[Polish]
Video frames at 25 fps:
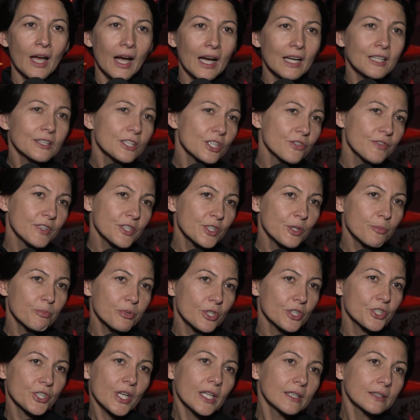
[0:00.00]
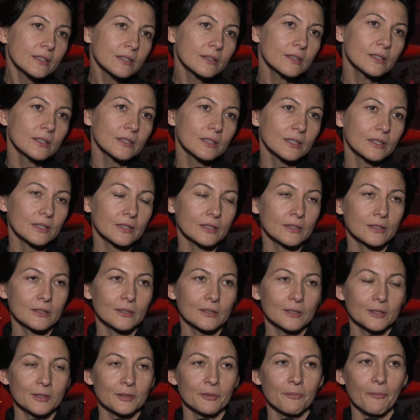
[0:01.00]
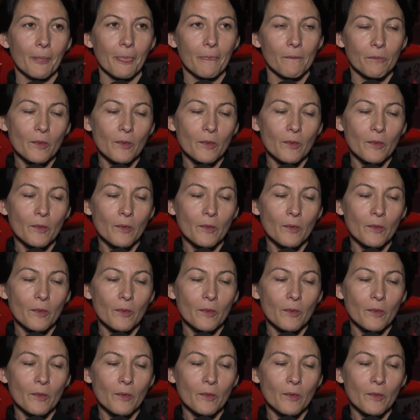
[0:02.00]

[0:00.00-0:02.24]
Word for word: ale też właśnie przeciętnych, e,